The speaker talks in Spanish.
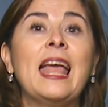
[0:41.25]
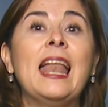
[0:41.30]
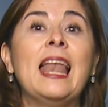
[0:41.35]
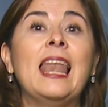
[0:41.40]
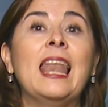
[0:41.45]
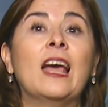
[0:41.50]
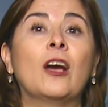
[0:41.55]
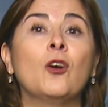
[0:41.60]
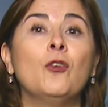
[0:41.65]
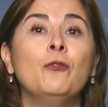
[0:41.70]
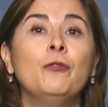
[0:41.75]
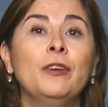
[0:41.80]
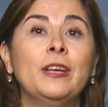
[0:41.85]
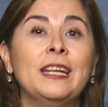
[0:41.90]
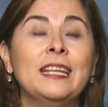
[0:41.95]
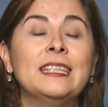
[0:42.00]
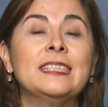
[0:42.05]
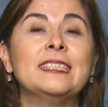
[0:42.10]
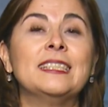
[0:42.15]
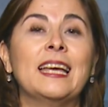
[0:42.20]
La
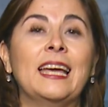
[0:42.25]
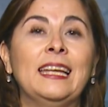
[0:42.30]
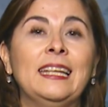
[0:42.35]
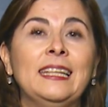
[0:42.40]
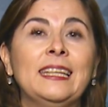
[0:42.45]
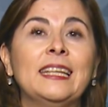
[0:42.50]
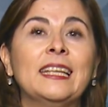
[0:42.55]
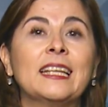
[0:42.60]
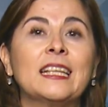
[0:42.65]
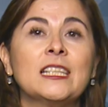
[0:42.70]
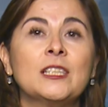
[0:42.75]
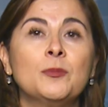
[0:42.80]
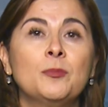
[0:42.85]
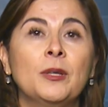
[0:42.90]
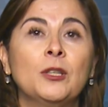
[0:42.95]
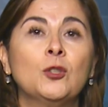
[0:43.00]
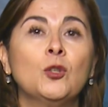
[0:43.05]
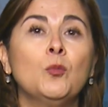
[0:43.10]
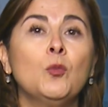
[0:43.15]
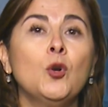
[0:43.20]
conferencia Elige
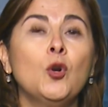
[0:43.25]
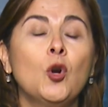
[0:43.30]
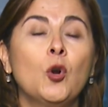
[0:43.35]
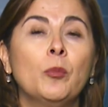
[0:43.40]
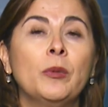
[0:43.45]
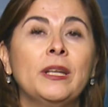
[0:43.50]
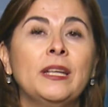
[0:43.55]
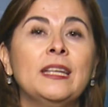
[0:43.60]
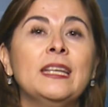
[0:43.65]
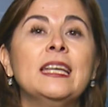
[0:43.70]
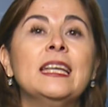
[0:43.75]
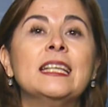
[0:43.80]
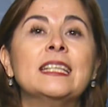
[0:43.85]
Respeto Montgomery